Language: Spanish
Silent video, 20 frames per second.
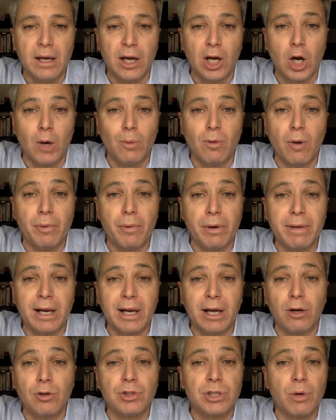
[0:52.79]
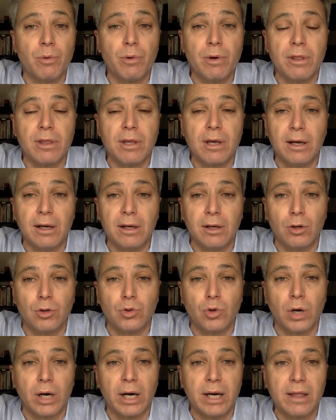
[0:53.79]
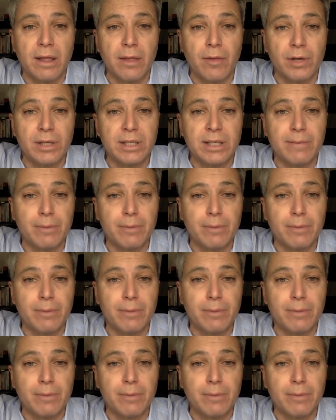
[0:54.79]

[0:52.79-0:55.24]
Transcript: Como primera consecuencia, los organizadores